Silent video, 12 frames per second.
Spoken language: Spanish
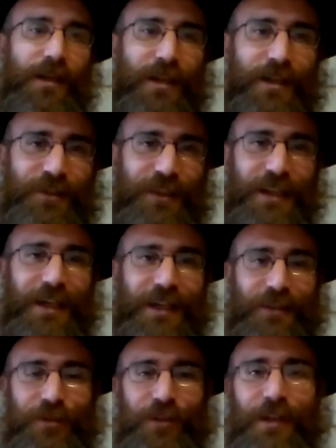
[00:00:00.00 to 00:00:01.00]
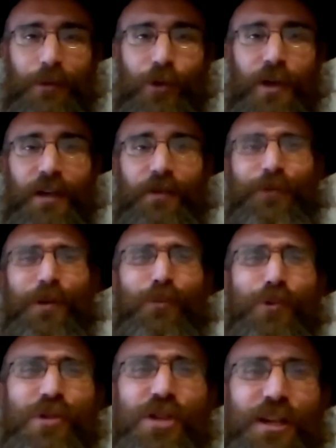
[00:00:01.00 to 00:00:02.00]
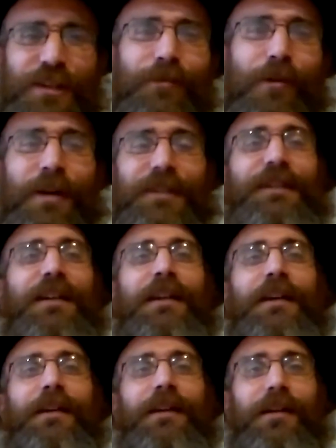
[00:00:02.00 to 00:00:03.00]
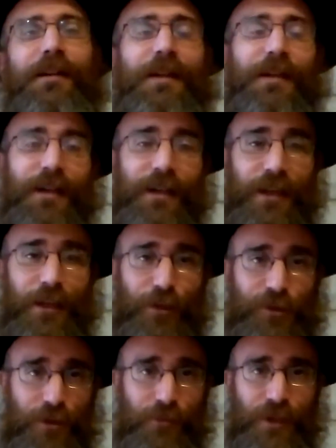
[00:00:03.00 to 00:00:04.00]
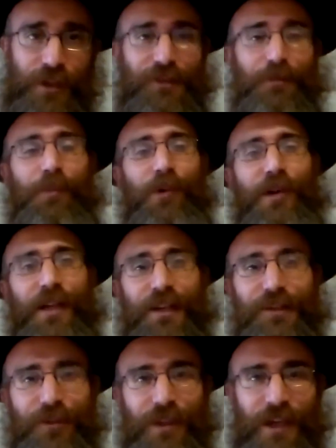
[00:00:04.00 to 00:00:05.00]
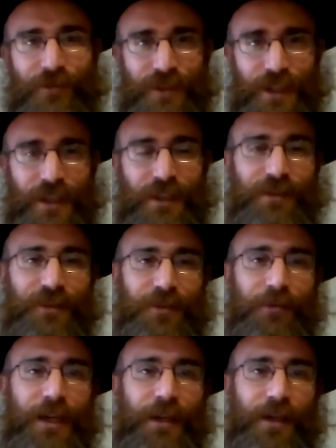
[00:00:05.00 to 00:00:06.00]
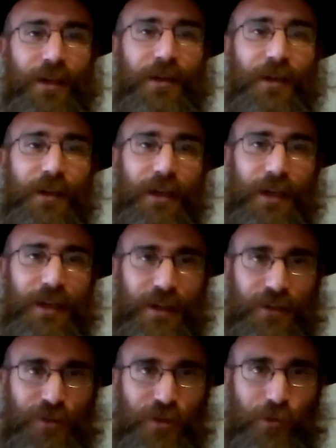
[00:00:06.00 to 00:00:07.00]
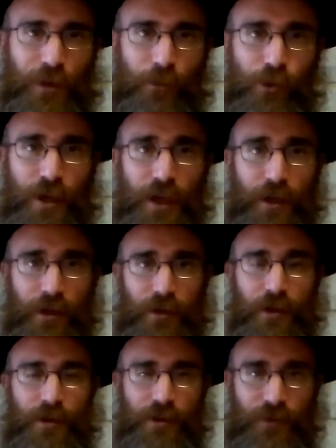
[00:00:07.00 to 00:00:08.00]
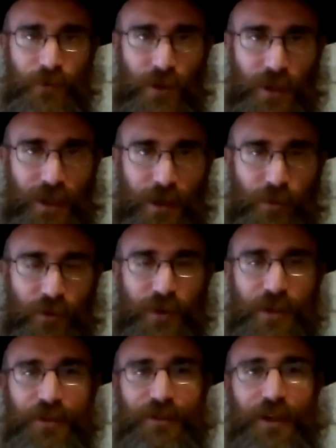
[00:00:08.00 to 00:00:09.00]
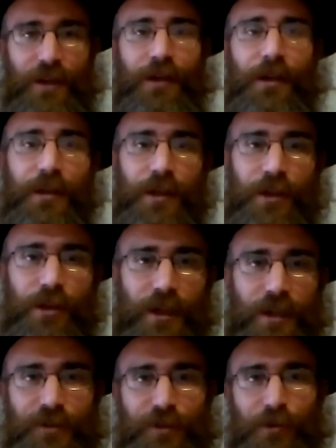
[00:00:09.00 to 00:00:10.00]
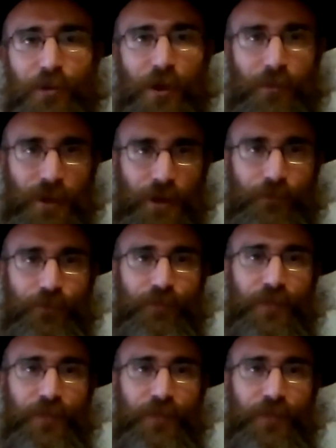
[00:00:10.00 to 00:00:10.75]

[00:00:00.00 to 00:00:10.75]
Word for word: Quiere decir que la canción de las mujeres fue muchísimo más alegre que la de los hombres. Por eso la aftará de esta semana es la canción de una mujer, Dvora la profetiza, y no la canción de un hombre.